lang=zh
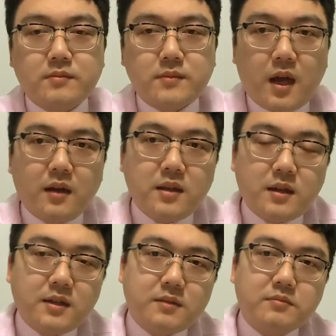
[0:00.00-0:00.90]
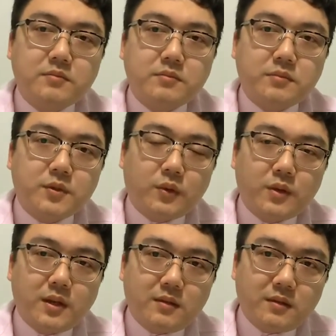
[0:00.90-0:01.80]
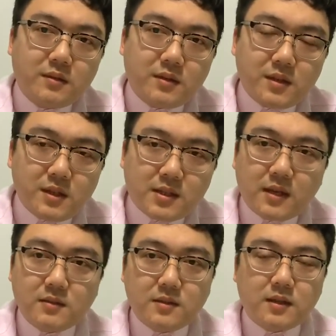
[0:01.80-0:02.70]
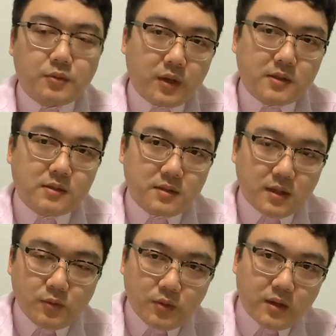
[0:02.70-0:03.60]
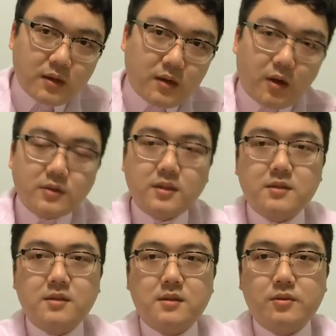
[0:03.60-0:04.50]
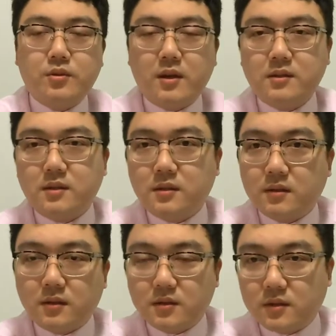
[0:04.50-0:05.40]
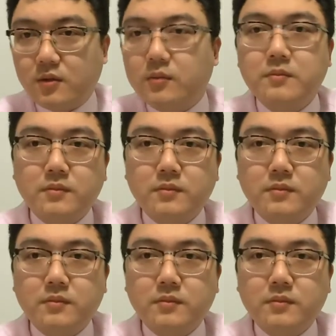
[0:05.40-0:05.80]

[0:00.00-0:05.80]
当一个人从一个低层次的圈子进入一个高层次的圈子的时候，